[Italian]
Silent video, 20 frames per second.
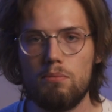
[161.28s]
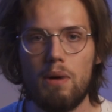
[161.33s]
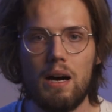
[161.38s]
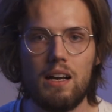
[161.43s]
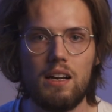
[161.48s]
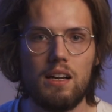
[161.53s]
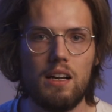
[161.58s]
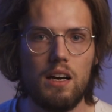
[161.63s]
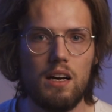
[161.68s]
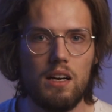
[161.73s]

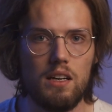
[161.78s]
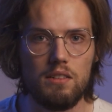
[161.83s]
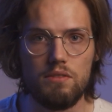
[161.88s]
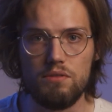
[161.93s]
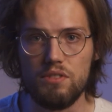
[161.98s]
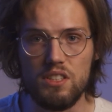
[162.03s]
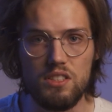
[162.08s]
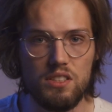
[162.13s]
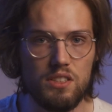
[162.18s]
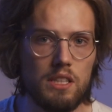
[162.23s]
barra
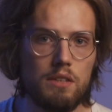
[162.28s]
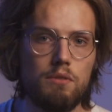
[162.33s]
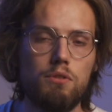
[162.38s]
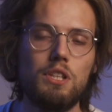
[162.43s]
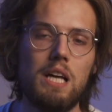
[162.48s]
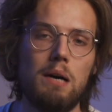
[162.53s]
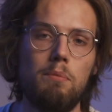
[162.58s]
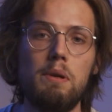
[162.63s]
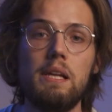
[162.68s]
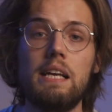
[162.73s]
visivo
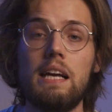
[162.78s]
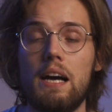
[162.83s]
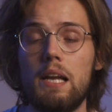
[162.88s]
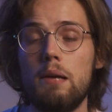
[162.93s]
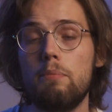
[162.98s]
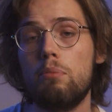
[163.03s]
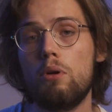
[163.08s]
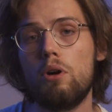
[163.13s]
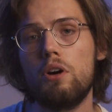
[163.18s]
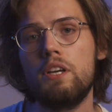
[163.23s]
da
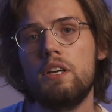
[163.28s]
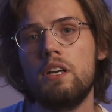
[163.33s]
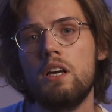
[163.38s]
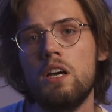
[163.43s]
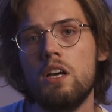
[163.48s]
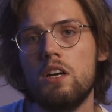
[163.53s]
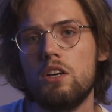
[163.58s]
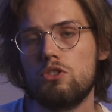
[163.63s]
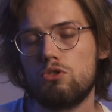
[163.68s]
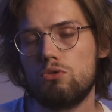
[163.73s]
applicare poi
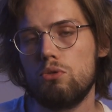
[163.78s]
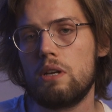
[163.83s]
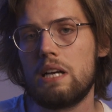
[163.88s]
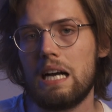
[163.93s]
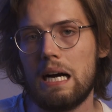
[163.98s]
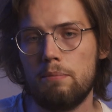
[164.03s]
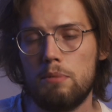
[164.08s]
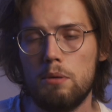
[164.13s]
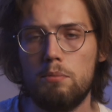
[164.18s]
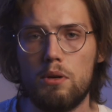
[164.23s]
sul
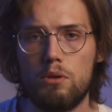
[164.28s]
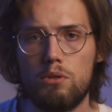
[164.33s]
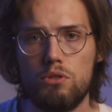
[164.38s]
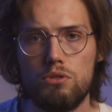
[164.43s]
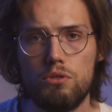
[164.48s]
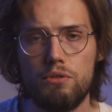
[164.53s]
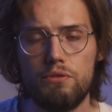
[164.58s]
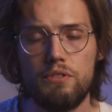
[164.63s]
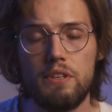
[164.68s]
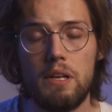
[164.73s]
campo per
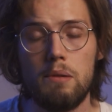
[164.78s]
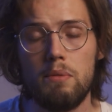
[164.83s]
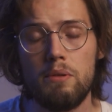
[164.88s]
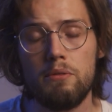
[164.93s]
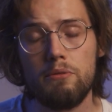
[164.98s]
questo film.